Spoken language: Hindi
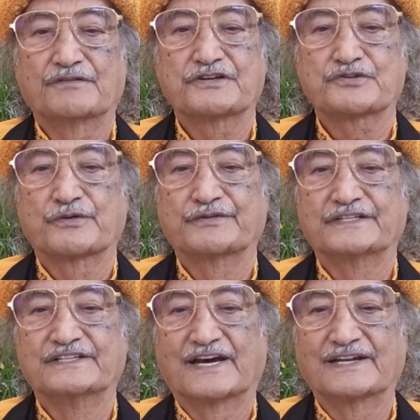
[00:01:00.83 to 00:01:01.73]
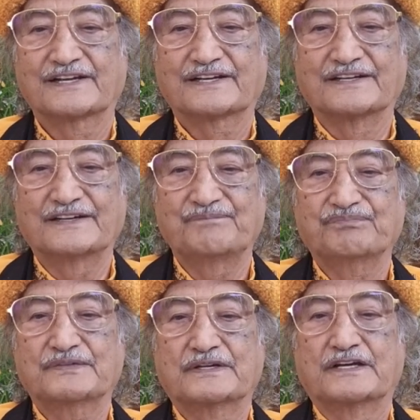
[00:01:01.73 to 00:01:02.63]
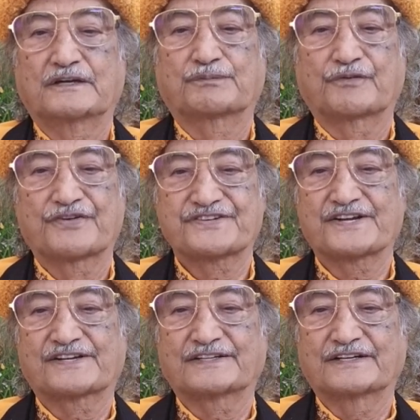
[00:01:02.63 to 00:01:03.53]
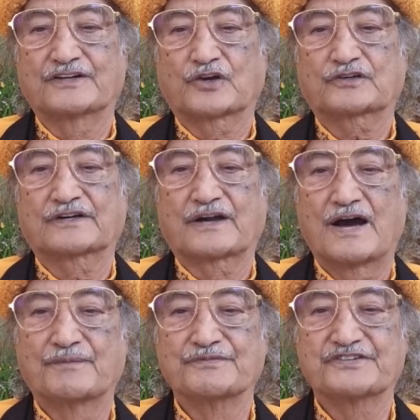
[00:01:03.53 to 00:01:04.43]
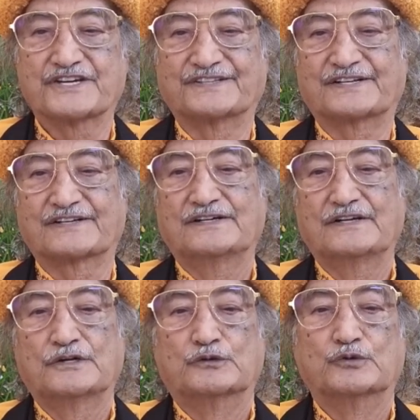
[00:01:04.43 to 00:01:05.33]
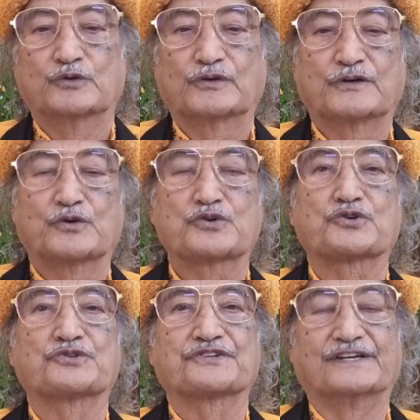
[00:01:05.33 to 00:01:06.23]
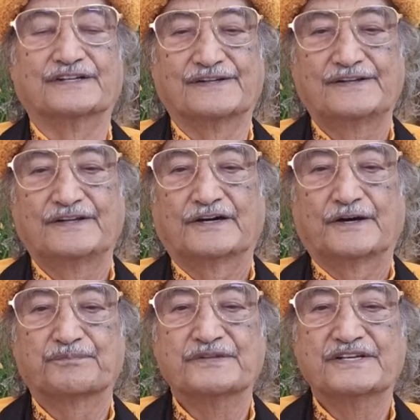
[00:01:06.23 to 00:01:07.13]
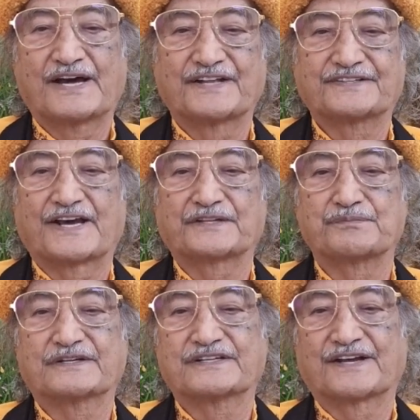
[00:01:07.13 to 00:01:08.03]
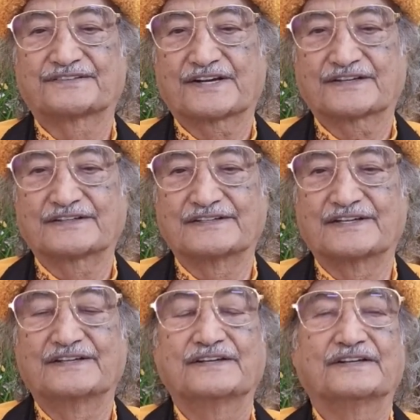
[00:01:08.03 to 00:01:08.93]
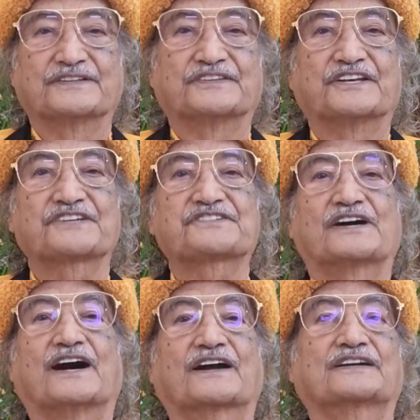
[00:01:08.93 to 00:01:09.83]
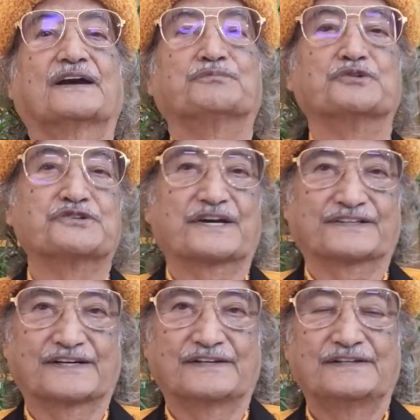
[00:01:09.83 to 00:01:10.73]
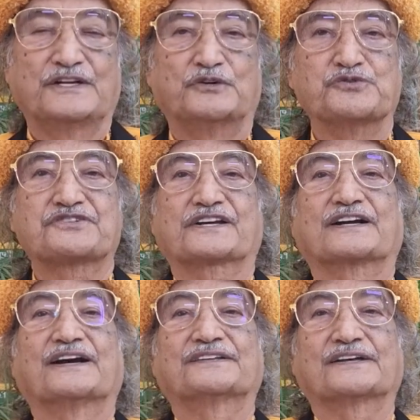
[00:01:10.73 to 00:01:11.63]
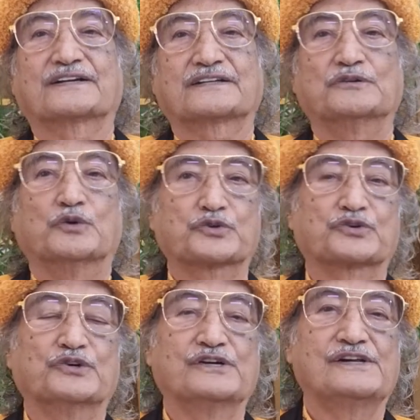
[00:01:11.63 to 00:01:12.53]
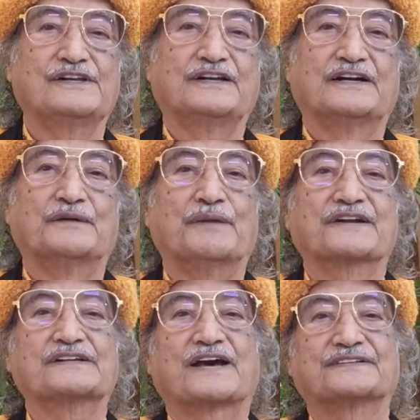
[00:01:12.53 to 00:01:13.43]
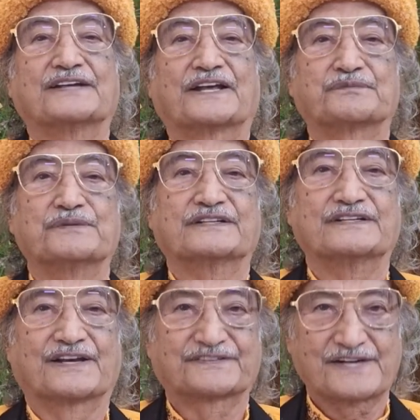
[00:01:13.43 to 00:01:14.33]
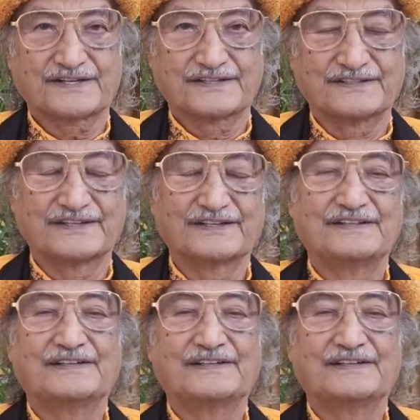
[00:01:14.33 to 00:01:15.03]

विश्वविद्यालय के एक प्रोफेसर थे डॉक्टर रामचंद्र उन्होंने ओशो से अपनी आध्यात्मिक यात्रा के लिए दस आज्ञा पूछा था उनसे कहा था कि ओशो हमारी आध्यात्मिक यात्रा के लिए